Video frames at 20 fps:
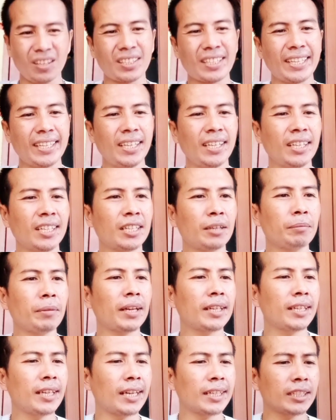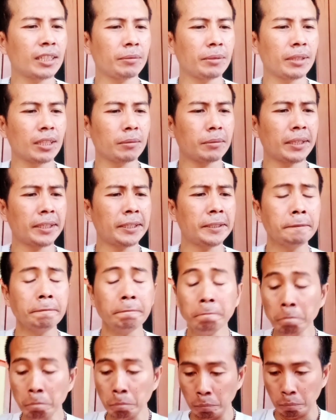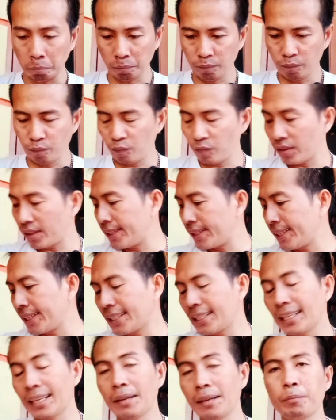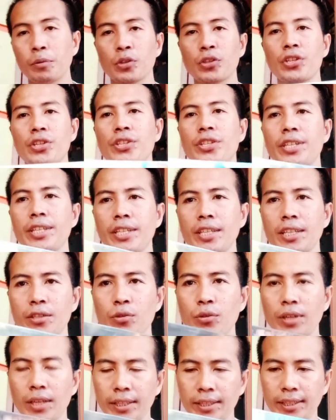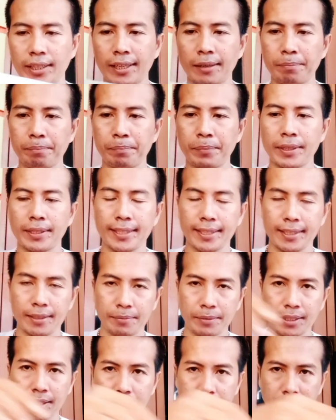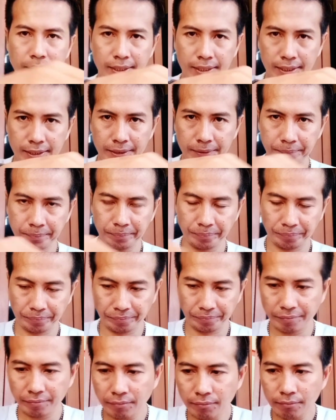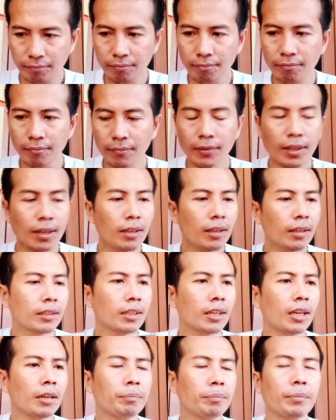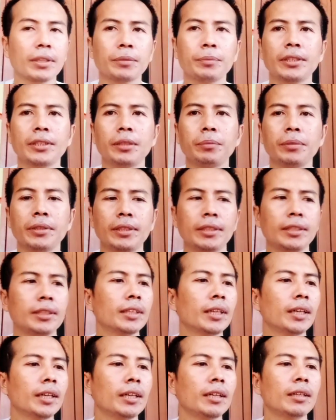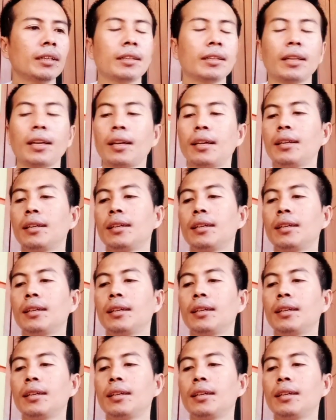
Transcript: Oke, kembali lagi teman-teman. Jika posisinya sudah terlepas ya teman-teman ya. Terlepas besi-besinya. Nah,